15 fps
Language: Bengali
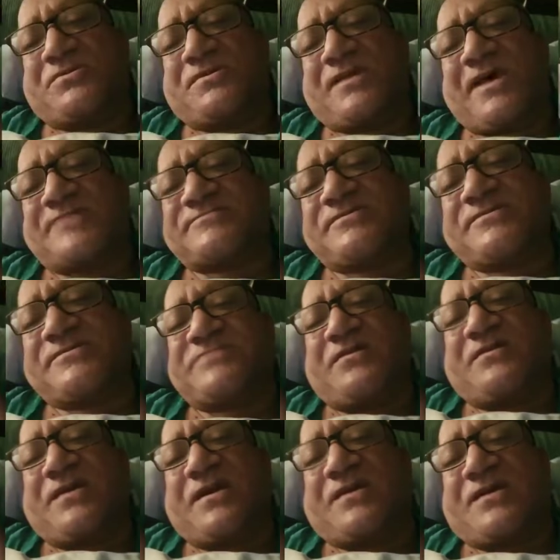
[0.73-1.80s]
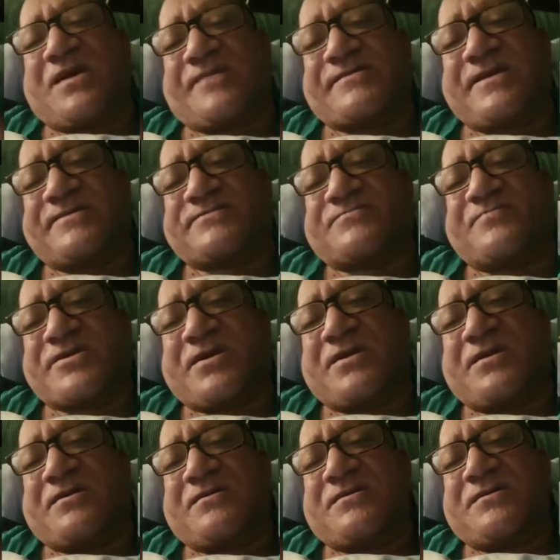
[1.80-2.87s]
নাসির নামে এক খাটাস বেটা
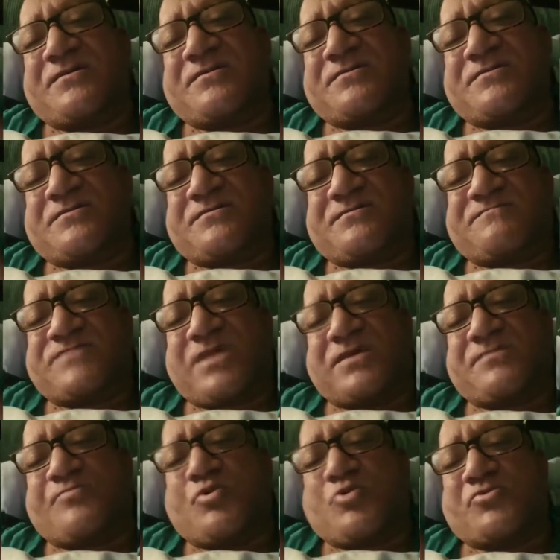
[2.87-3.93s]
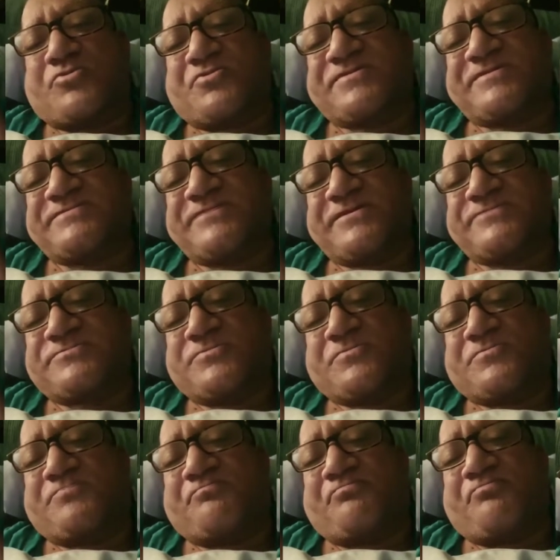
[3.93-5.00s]
তাকে ভোগ করতে চেয়েছিল
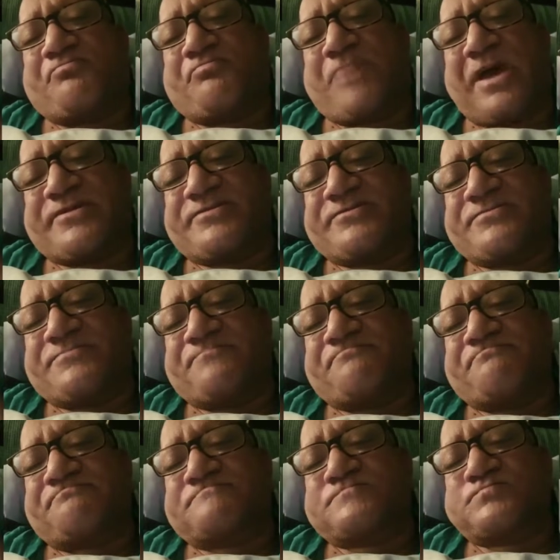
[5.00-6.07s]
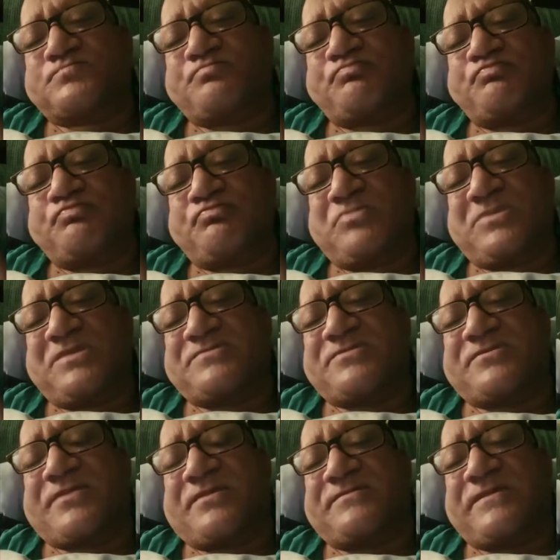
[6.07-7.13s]
পারেনি
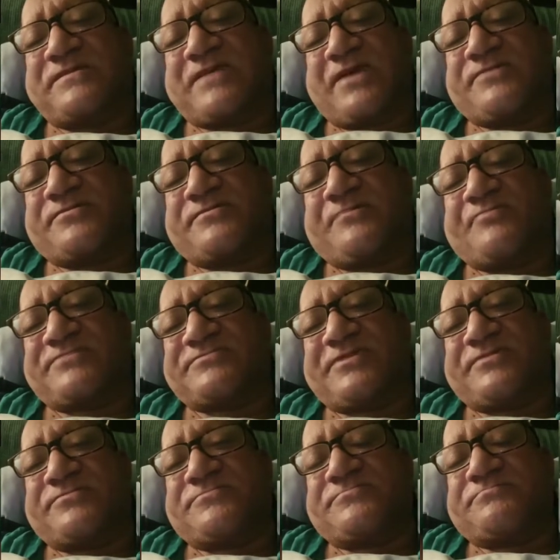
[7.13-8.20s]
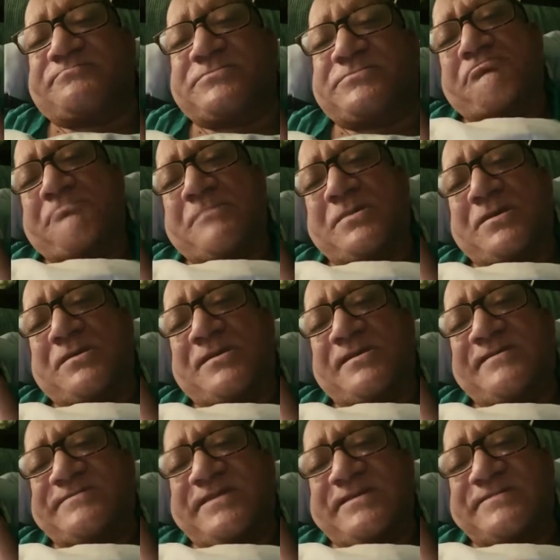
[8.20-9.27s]
সেটা সেই কাহিনী আমরা জানি
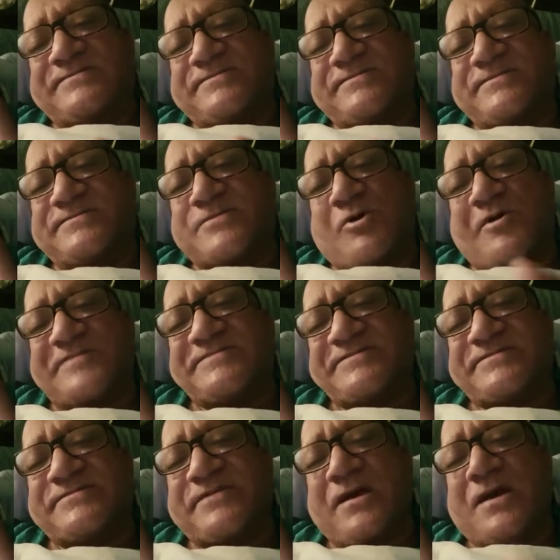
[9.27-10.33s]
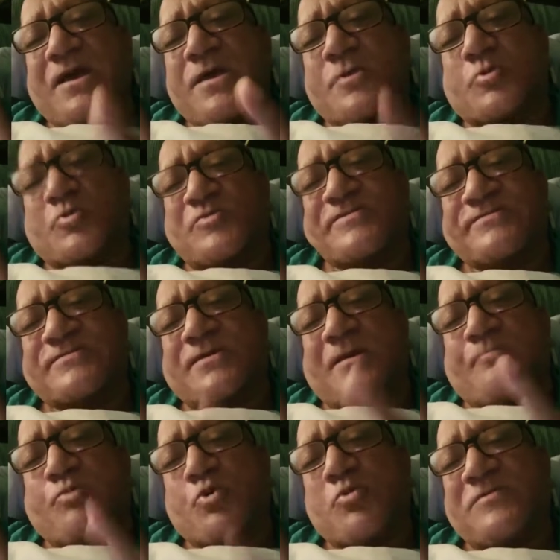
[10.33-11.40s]
সে সে অশিক্ষা কুশিক্ষা
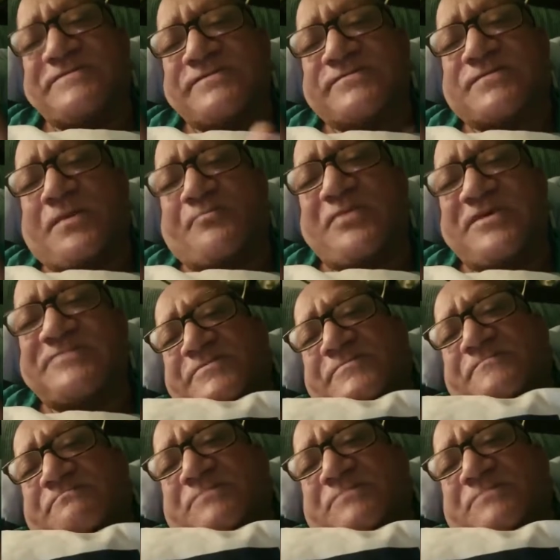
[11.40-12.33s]
ভুল শিক্ষা পেয়েছে